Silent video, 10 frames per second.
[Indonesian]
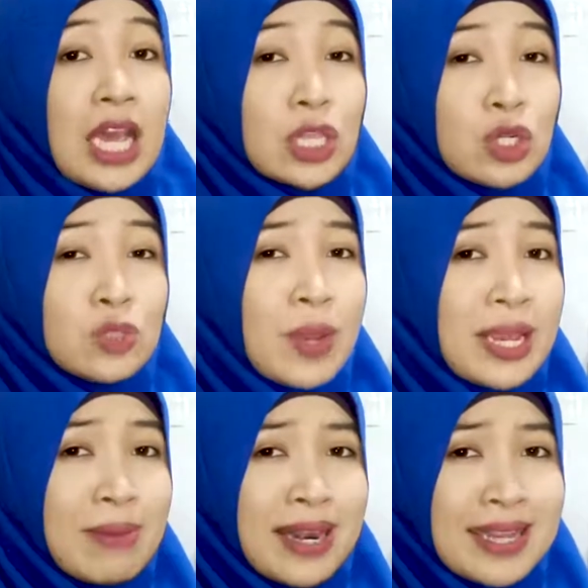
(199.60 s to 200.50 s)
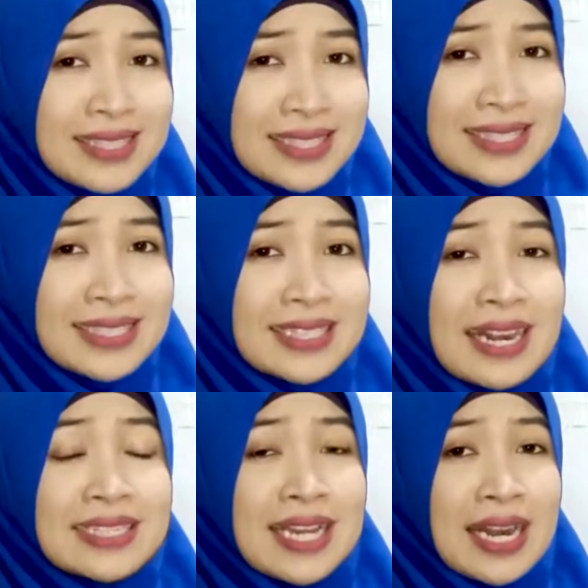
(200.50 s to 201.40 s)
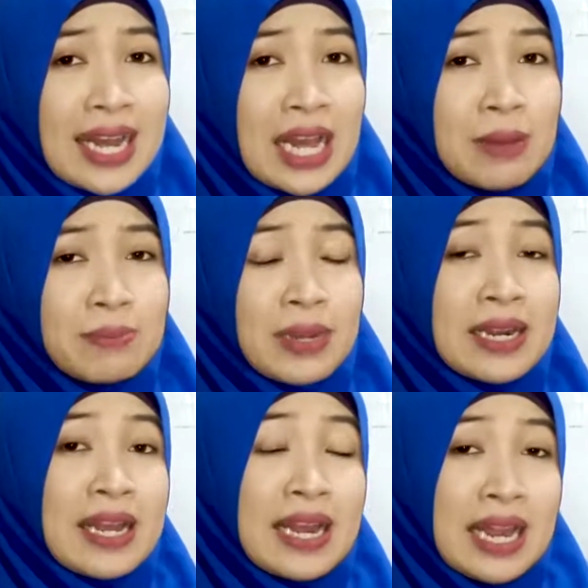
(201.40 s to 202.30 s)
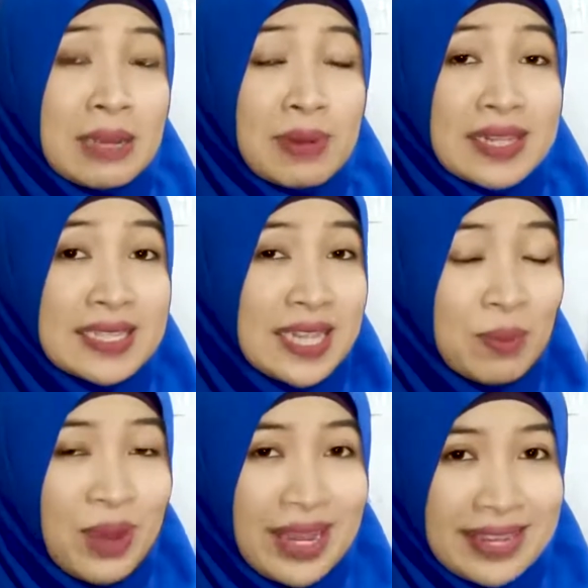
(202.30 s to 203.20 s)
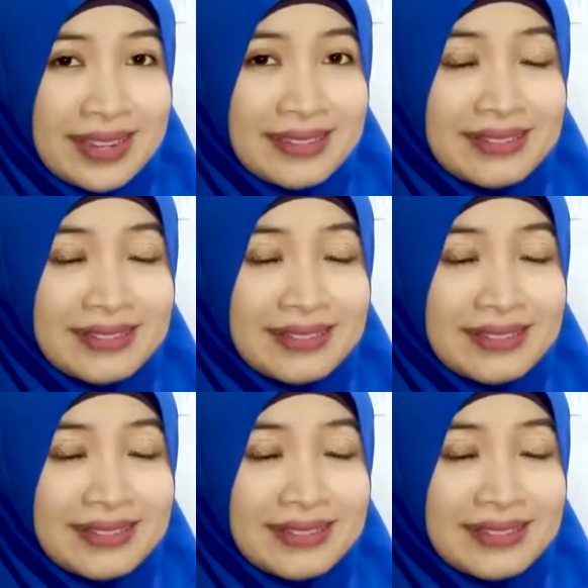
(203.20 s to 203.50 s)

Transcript: Terus bagaimana sih cara-cara pengendalian hipertensi yang baik?